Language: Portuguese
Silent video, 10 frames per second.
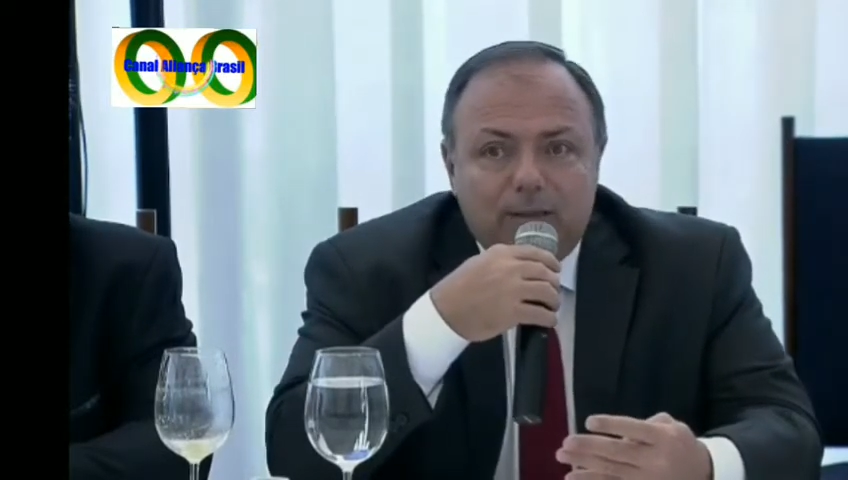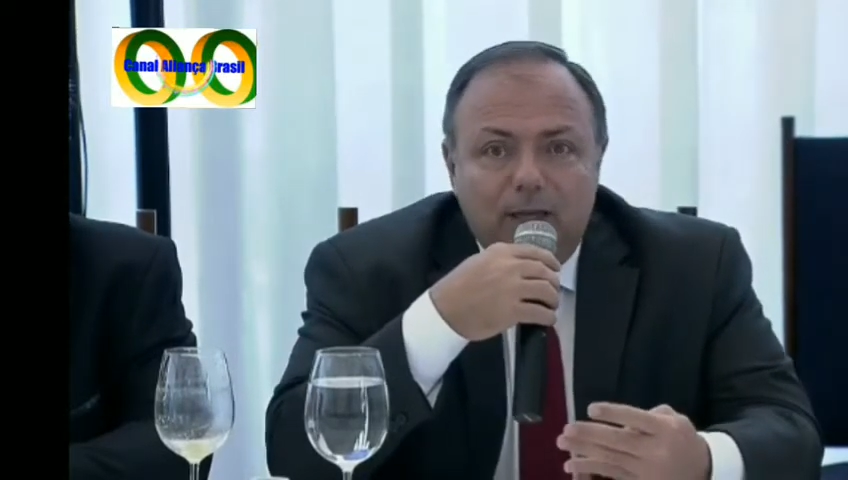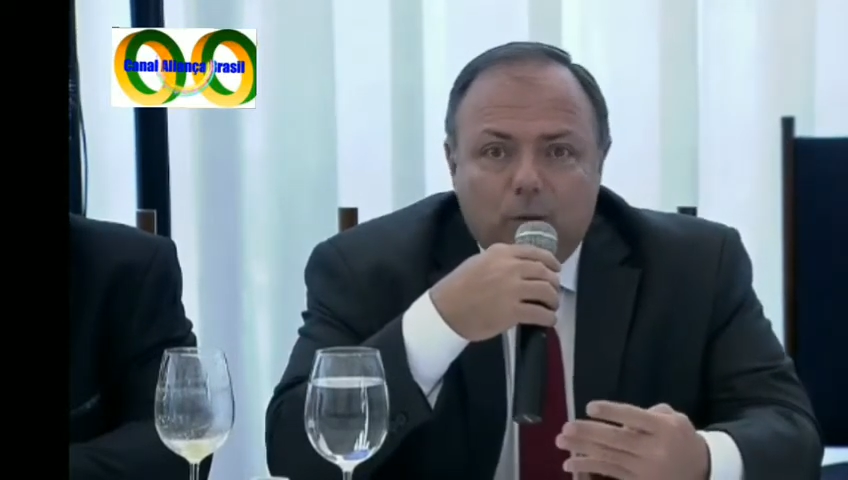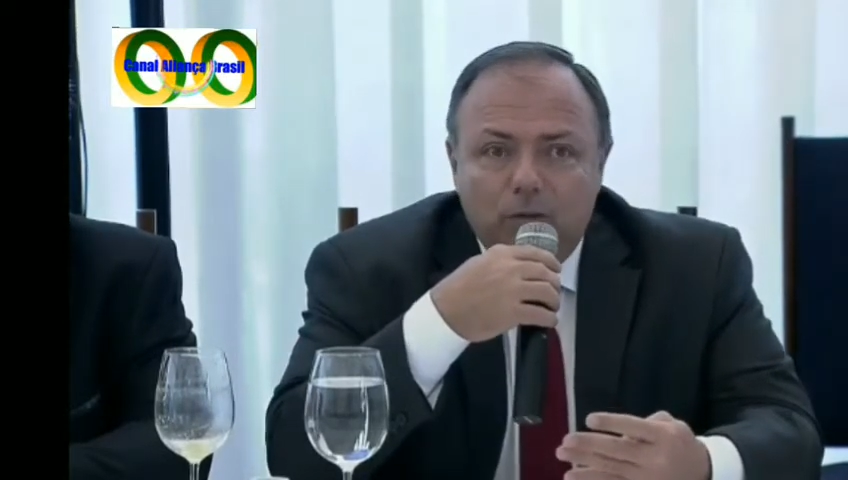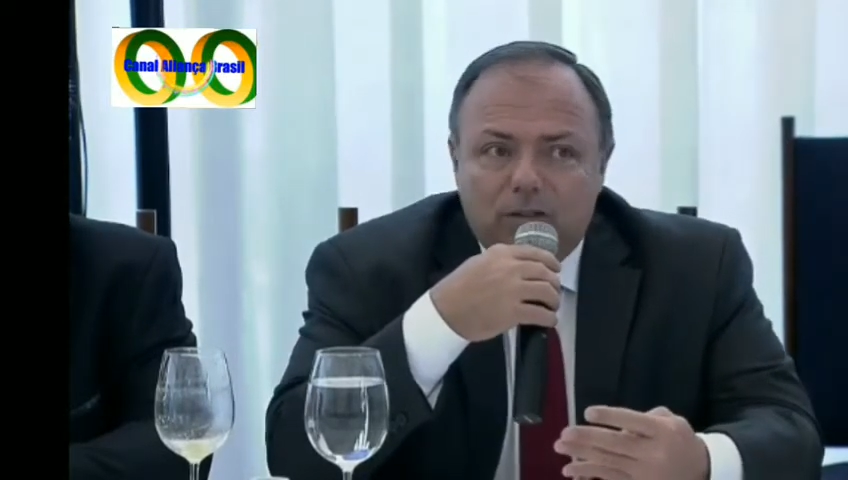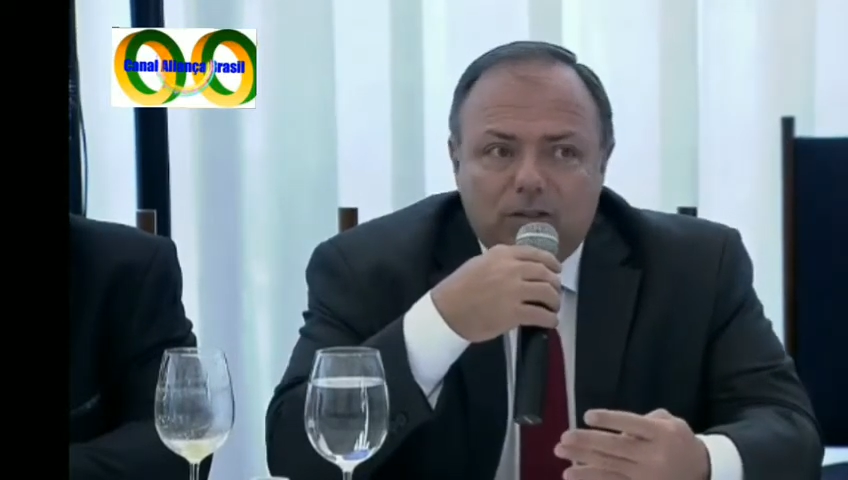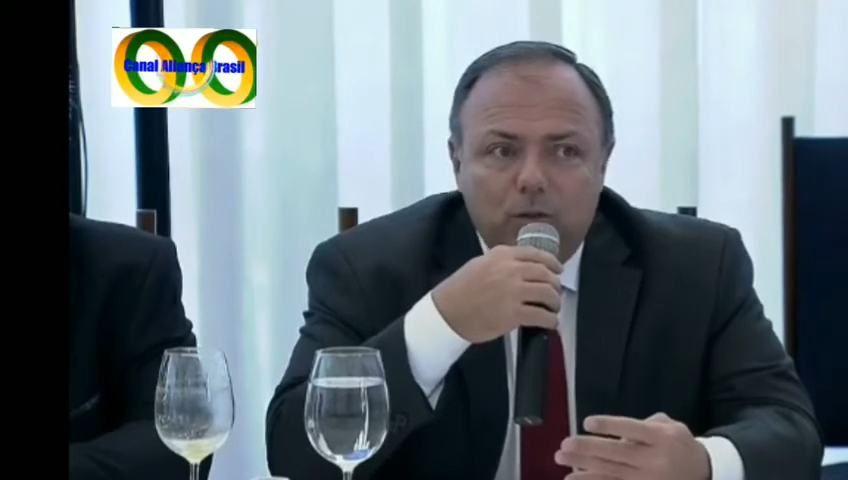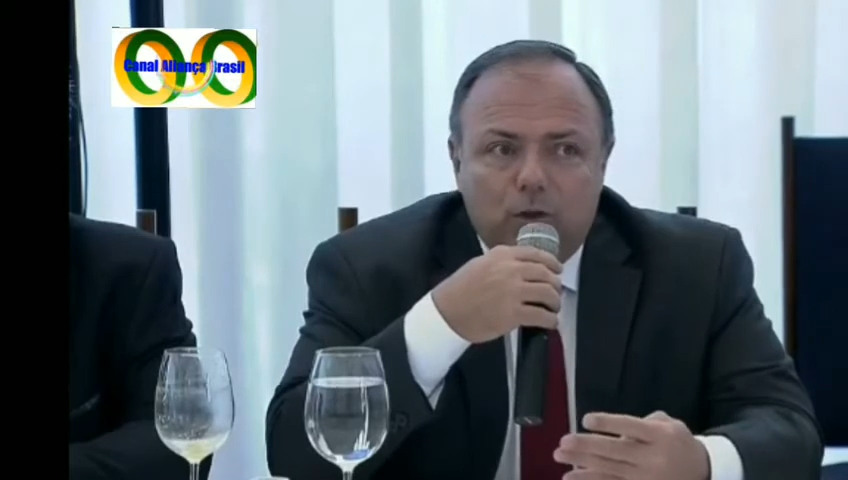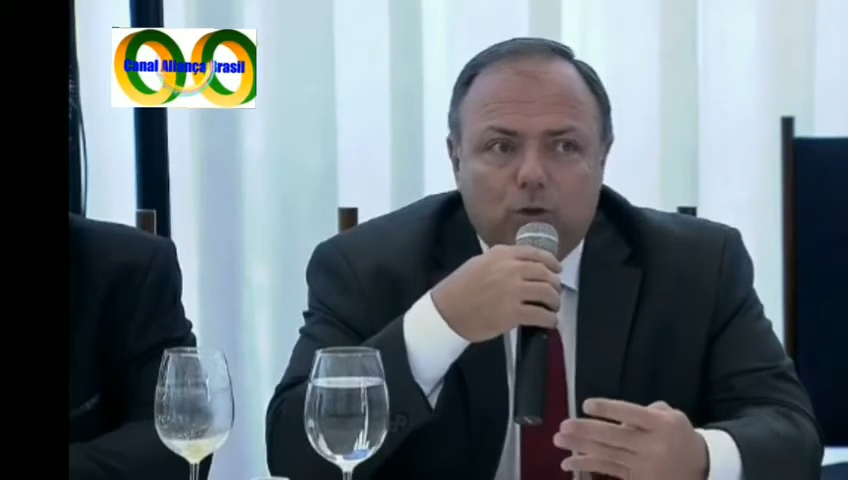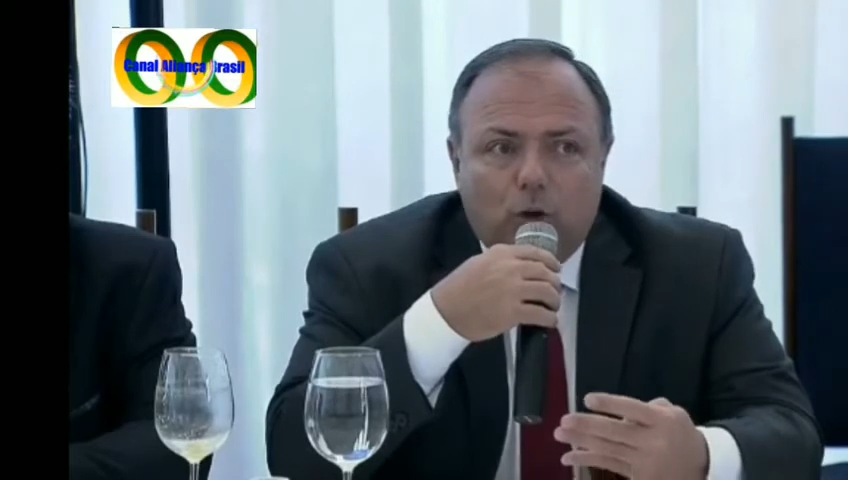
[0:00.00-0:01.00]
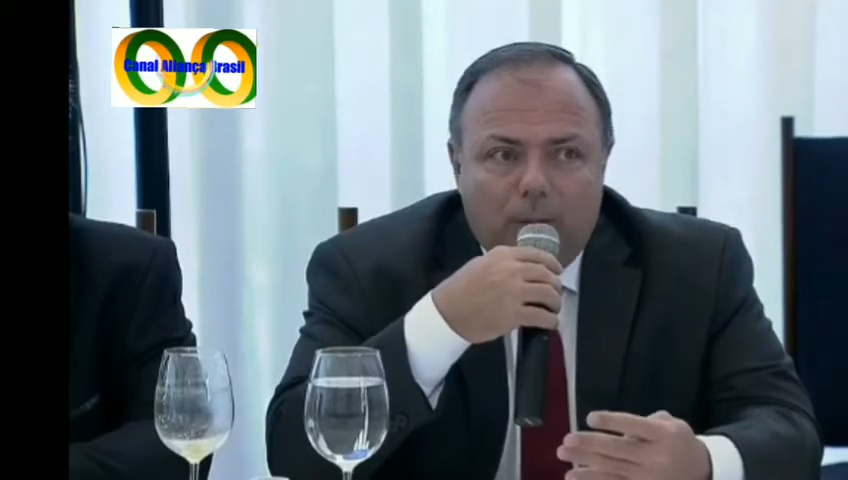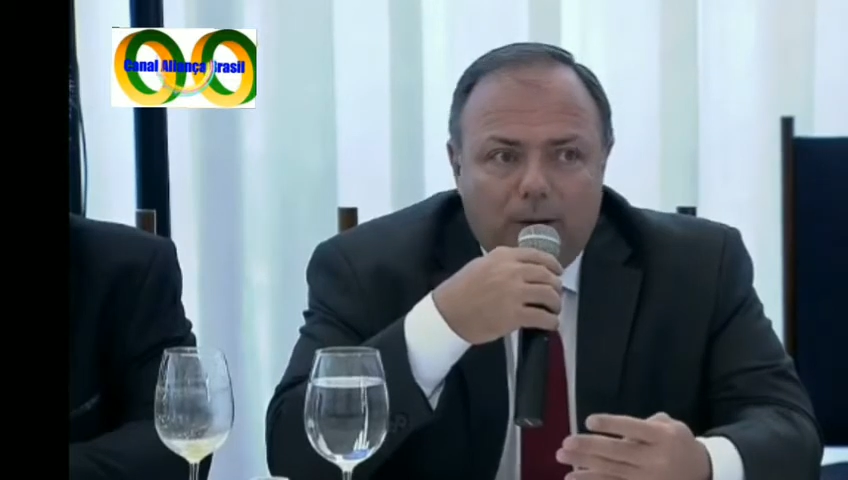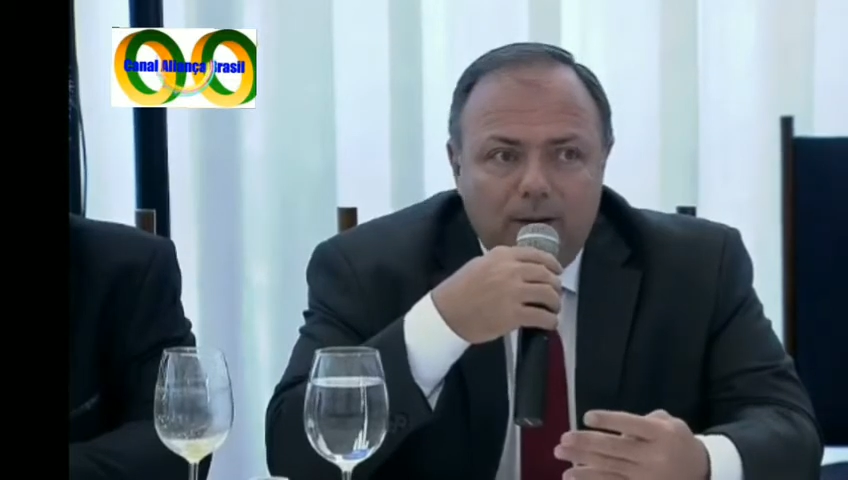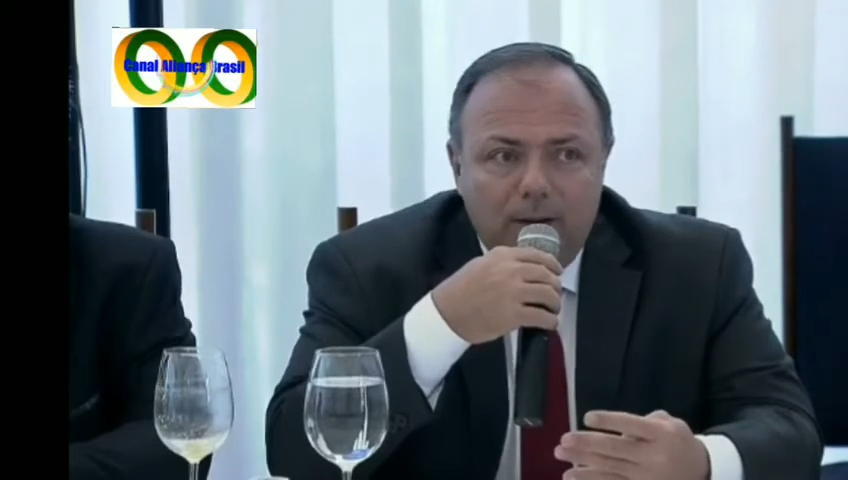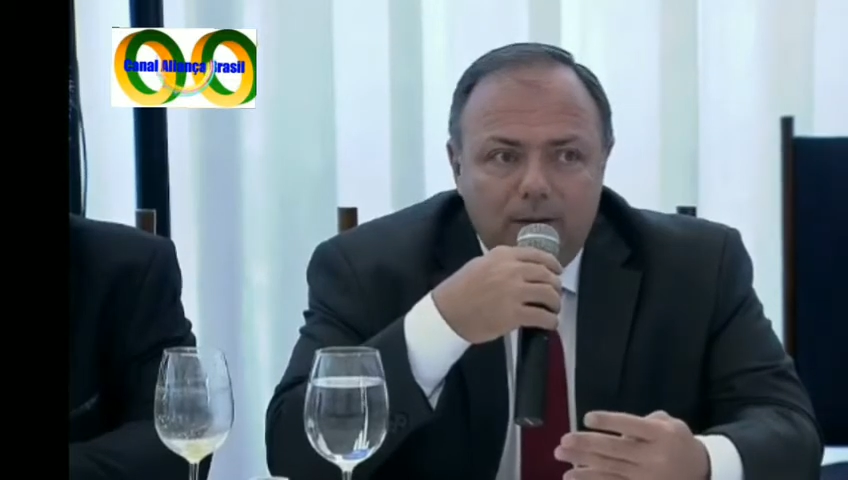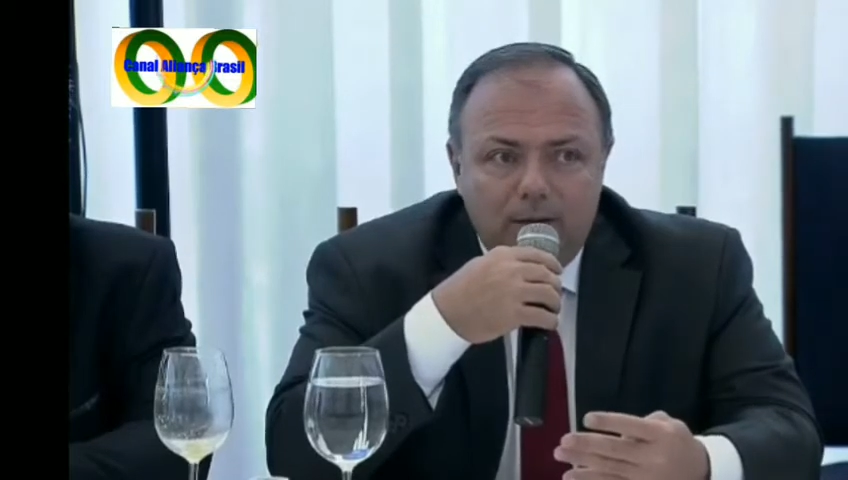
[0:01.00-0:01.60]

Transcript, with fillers: têm condição de sobra